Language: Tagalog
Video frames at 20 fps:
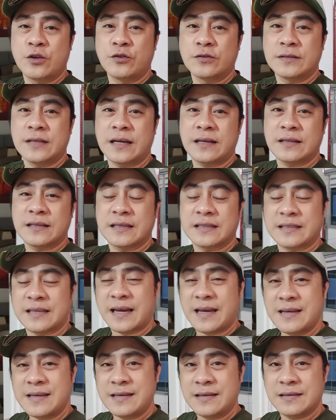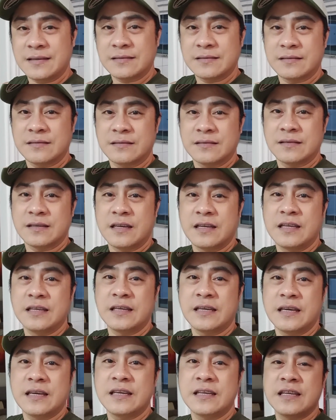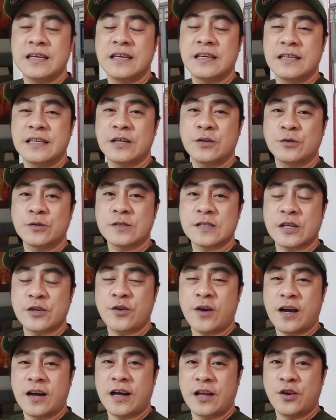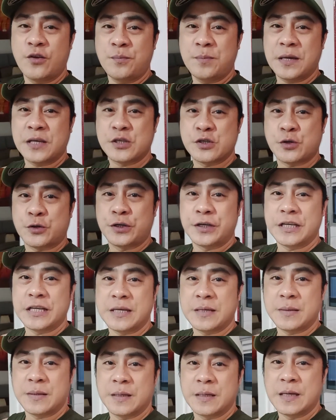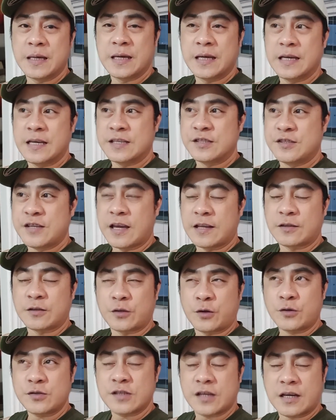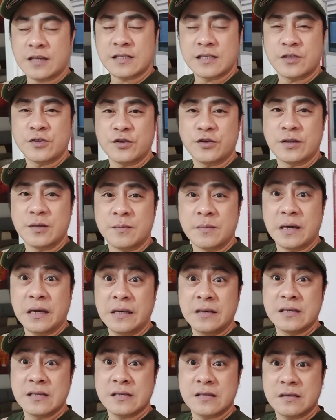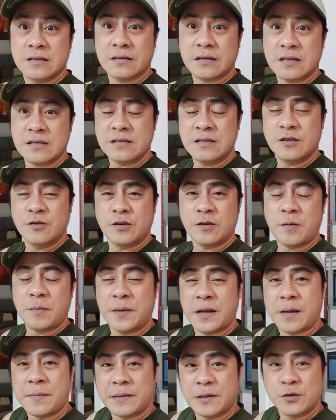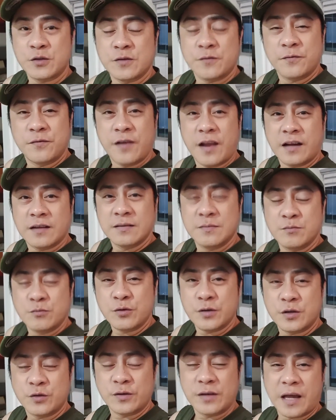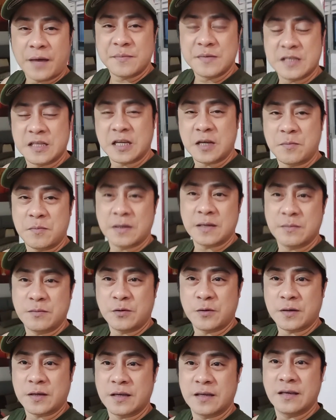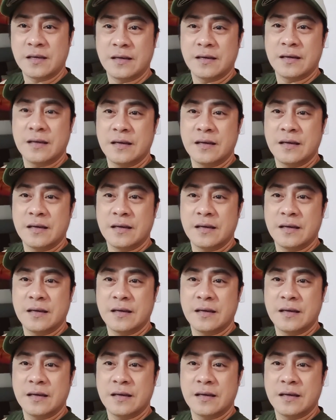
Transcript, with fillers: kinontak kita, hiningi, hinihingi ko sa'yo ang ano, picture ni Jetro, tsaka sino yun, ni Migs, kasi di ko naman pinapanood yung vlog mo eh, yung live streaming mo eh.